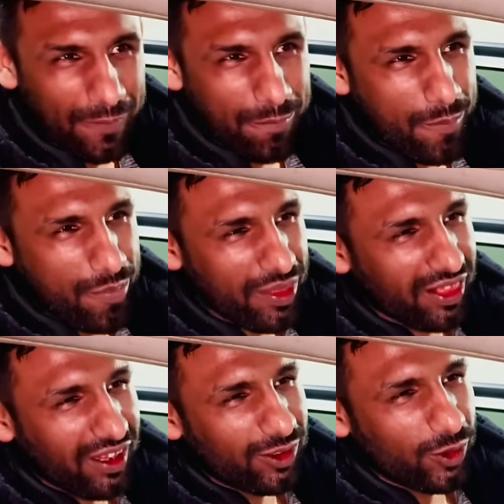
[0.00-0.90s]
अच्छा
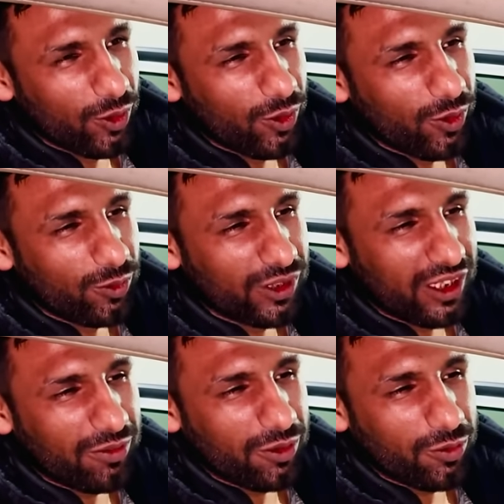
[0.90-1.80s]
तो उधर
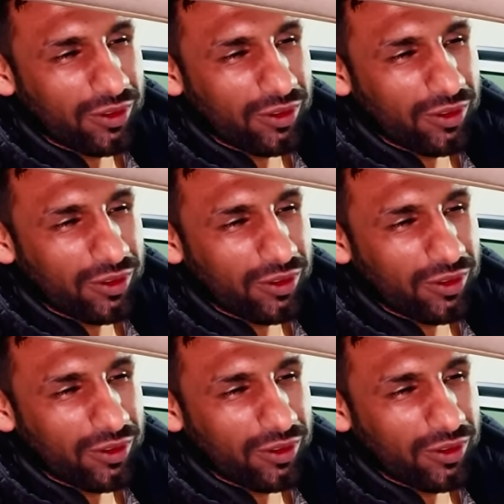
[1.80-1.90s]
वो